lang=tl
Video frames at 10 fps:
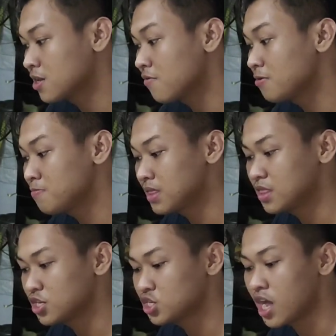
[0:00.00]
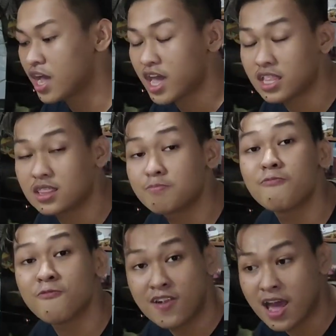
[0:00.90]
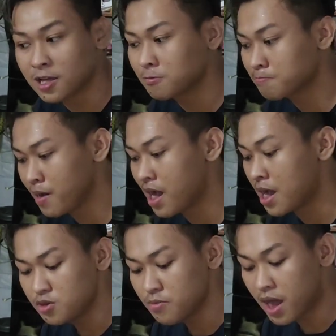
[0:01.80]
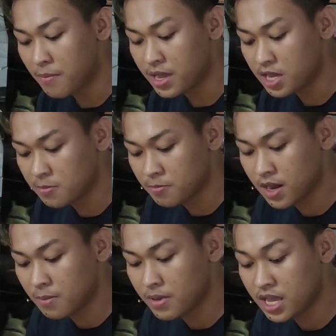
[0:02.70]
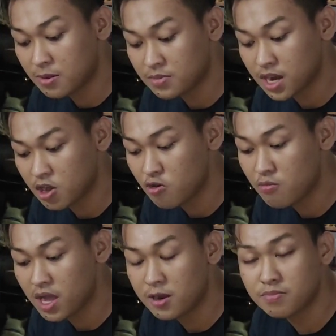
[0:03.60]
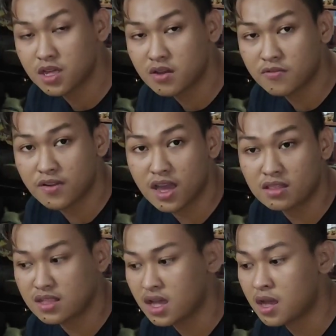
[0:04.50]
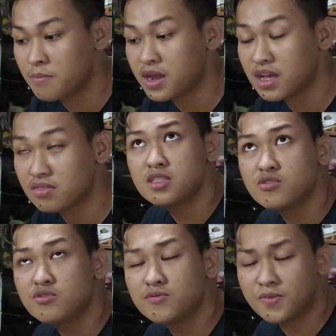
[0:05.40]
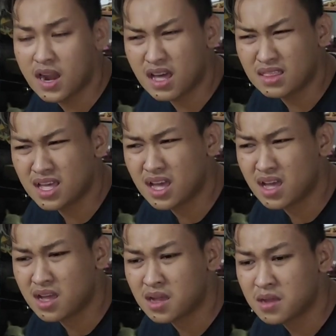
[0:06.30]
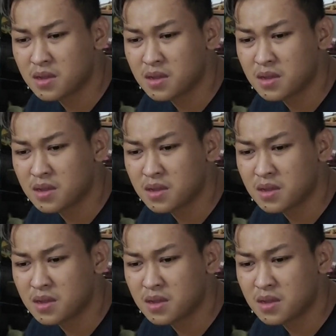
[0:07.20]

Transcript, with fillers: 7 feet na siya and flak pa. Ano ba, mahirap, pala, mahirap talaga humanap ng flak na magaling yung flak na